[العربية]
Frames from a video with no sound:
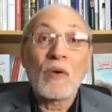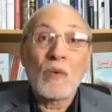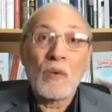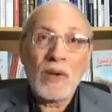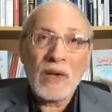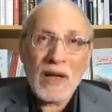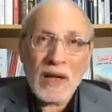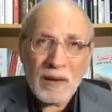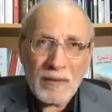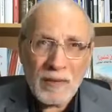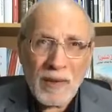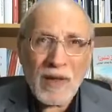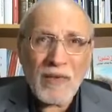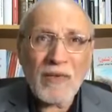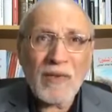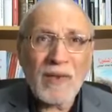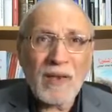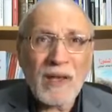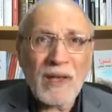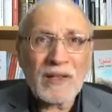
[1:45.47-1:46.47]
ولكن
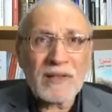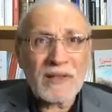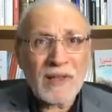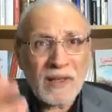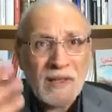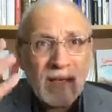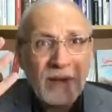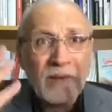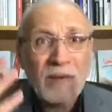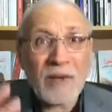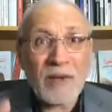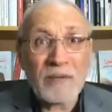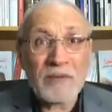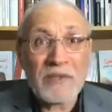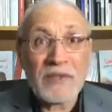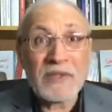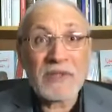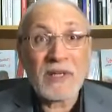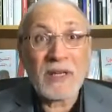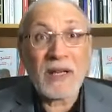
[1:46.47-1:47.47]
بعض الناس أنا قبل
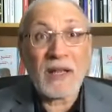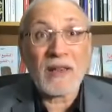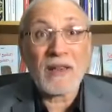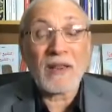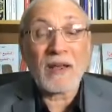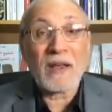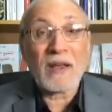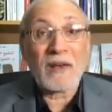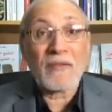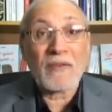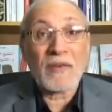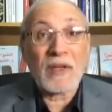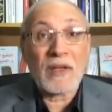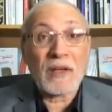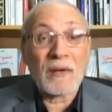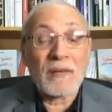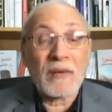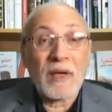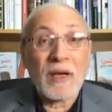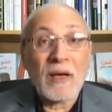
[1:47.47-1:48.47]
50 سنة أتذكر في
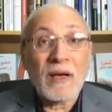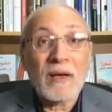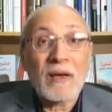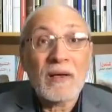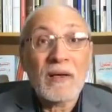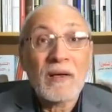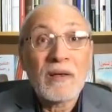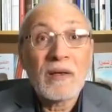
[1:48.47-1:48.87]
كربلاء